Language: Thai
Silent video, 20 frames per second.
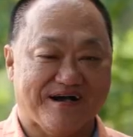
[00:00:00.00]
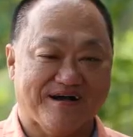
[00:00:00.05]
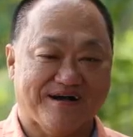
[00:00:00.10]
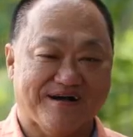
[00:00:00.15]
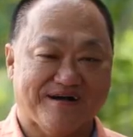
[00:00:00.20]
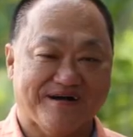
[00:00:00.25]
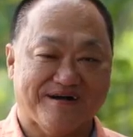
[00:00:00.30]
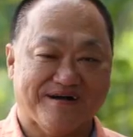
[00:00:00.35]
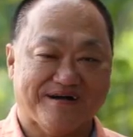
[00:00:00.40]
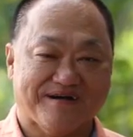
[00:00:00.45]

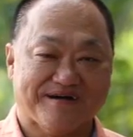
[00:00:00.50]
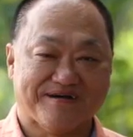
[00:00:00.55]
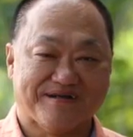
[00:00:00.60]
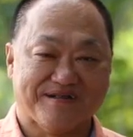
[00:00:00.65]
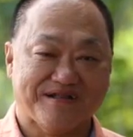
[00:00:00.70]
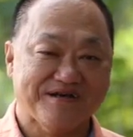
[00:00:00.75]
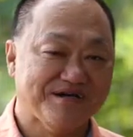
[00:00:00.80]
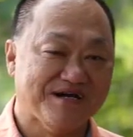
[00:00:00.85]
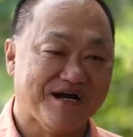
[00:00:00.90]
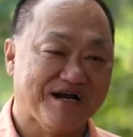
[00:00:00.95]

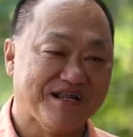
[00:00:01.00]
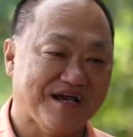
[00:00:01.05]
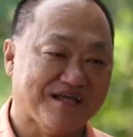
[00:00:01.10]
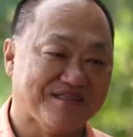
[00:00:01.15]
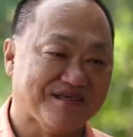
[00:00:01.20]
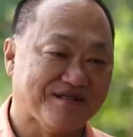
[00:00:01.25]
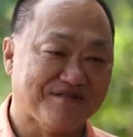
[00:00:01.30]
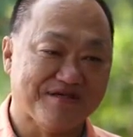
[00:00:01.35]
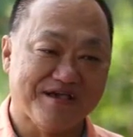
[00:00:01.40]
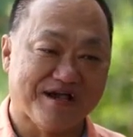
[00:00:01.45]
เเรือเนี่
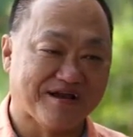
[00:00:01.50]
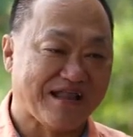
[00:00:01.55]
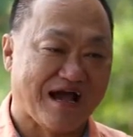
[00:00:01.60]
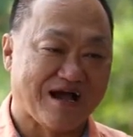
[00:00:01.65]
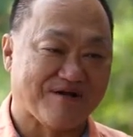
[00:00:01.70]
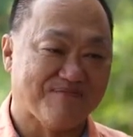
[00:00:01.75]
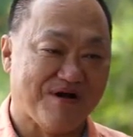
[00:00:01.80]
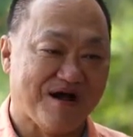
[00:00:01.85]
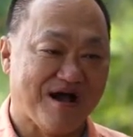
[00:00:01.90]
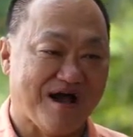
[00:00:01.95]
ยจะเสียง
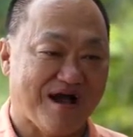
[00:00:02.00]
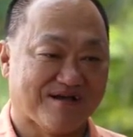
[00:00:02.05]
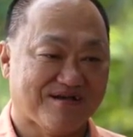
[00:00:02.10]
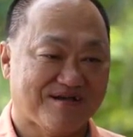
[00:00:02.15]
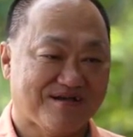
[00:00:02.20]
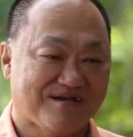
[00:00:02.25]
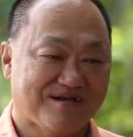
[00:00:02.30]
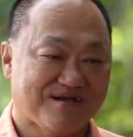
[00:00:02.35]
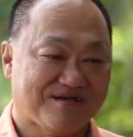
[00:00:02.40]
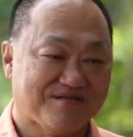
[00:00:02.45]
ดังมาก
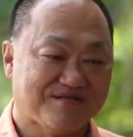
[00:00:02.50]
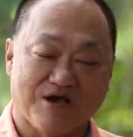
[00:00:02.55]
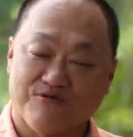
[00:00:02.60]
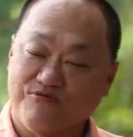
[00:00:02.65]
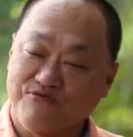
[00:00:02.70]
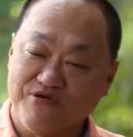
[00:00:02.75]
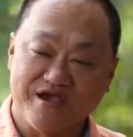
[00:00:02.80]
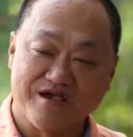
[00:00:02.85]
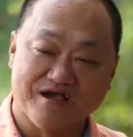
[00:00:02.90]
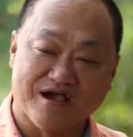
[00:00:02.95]

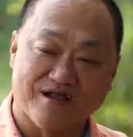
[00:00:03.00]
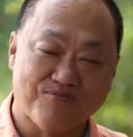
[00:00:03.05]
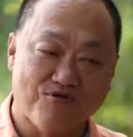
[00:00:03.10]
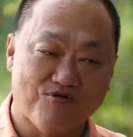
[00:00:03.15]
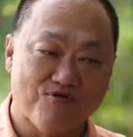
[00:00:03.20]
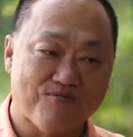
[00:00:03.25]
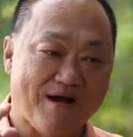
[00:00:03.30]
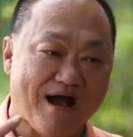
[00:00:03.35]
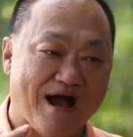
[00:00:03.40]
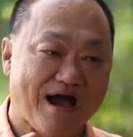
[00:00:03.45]
จะวิ่งกัน
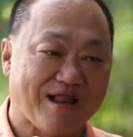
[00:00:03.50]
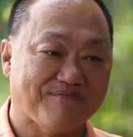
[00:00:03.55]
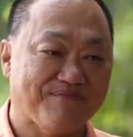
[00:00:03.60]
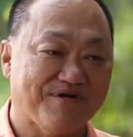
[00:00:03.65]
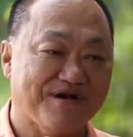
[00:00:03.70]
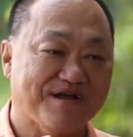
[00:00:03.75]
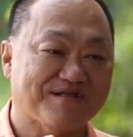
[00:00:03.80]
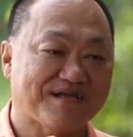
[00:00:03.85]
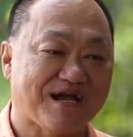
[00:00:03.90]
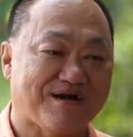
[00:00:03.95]
พลุกพล่าน
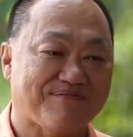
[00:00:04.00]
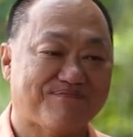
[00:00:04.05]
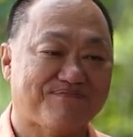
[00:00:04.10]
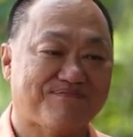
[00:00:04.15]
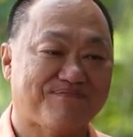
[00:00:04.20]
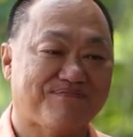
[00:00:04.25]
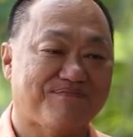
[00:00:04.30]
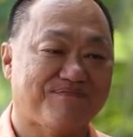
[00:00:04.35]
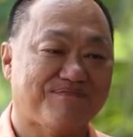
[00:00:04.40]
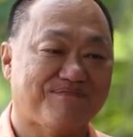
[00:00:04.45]
เหมือนกับ
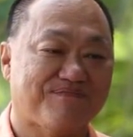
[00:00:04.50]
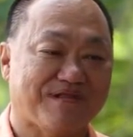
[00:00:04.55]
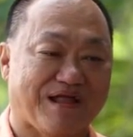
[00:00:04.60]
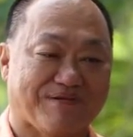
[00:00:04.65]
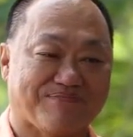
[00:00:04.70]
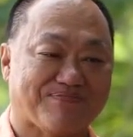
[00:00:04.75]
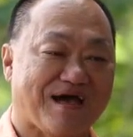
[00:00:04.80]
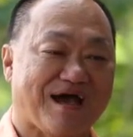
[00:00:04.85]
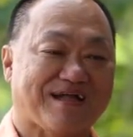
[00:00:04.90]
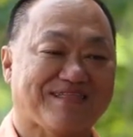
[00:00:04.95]

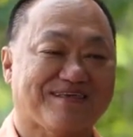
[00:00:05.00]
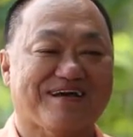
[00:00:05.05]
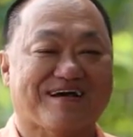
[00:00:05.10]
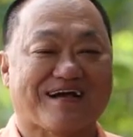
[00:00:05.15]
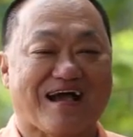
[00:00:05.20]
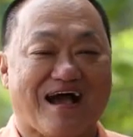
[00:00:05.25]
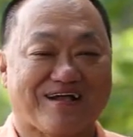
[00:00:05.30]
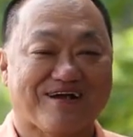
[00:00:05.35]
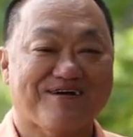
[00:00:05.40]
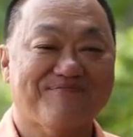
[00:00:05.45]
หลับตาจินต
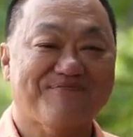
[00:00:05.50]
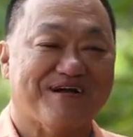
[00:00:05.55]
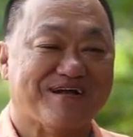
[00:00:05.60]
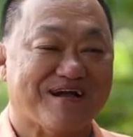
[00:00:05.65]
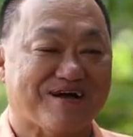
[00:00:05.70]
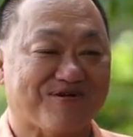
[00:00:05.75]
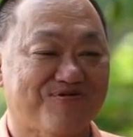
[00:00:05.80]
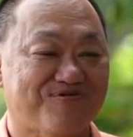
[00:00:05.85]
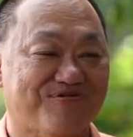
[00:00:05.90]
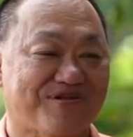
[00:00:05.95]
นาการก็เหมื
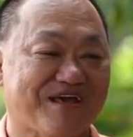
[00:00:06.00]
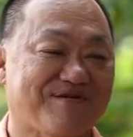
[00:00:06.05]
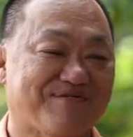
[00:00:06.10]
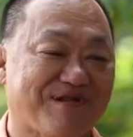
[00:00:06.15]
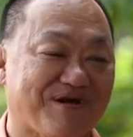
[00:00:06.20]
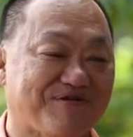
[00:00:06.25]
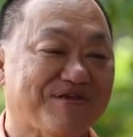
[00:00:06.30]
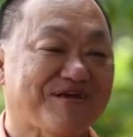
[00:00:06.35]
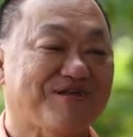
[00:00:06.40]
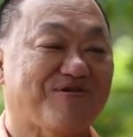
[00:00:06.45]
อนกับกรุงเท
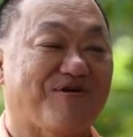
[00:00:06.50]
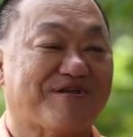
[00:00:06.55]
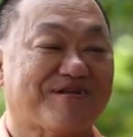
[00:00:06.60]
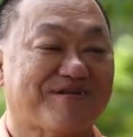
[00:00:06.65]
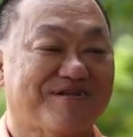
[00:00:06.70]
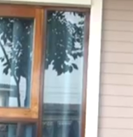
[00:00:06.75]
พเราที่ร